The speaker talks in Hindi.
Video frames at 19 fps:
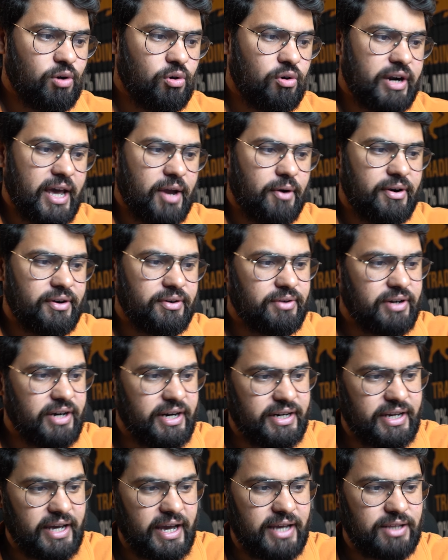और डेरिवेटिव
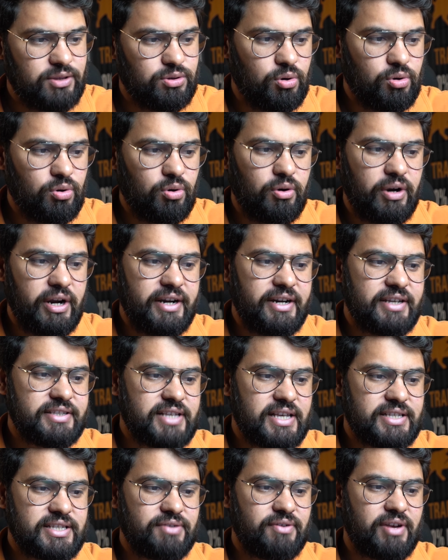डेटा है दोनों
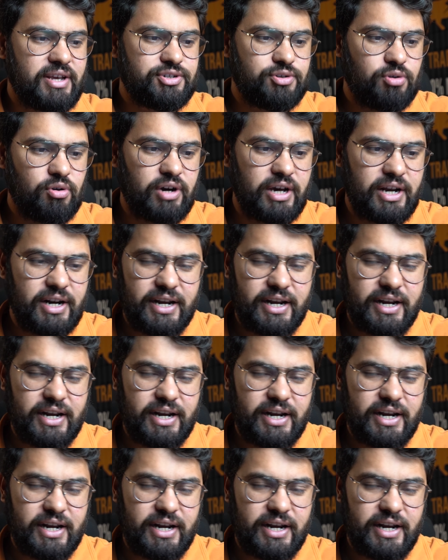इनडिसेसिवनेस शो कर